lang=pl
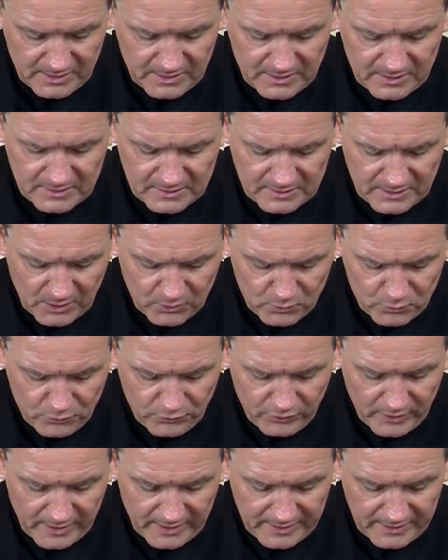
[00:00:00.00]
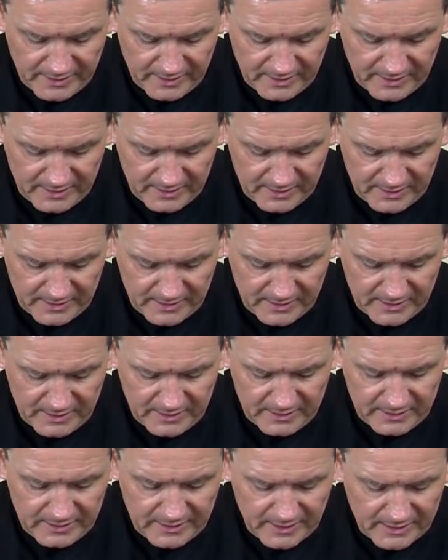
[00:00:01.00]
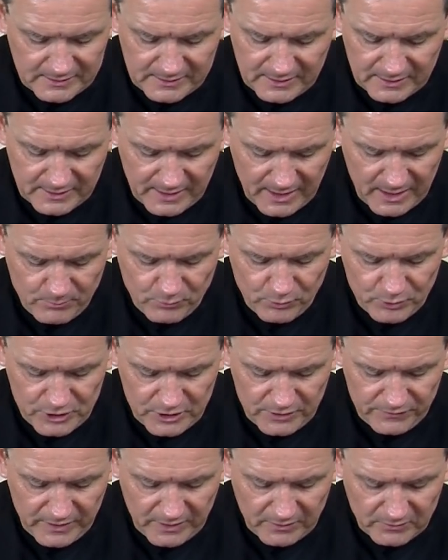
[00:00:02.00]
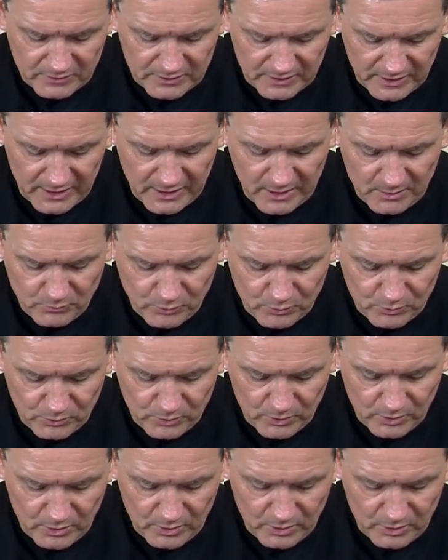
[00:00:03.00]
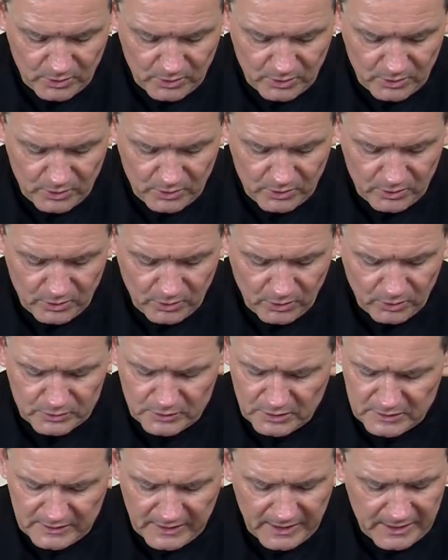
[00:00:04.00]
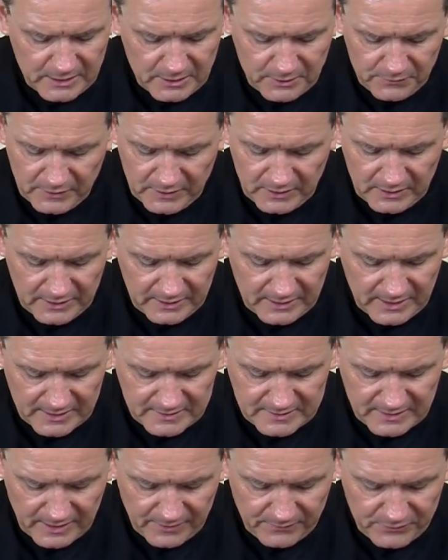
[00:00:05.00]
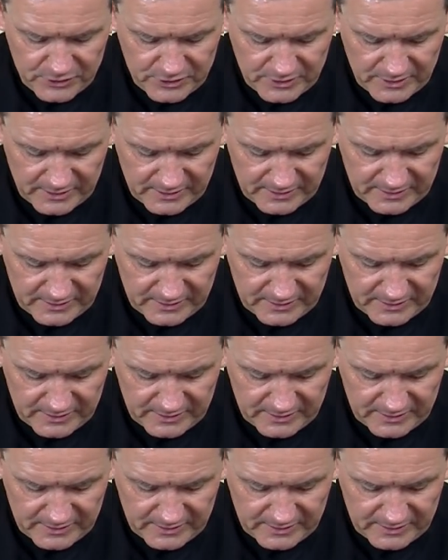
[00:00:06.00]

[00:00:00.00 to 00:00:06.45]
Zaufaj jedynemu świętemu od tej chwili na zawsze.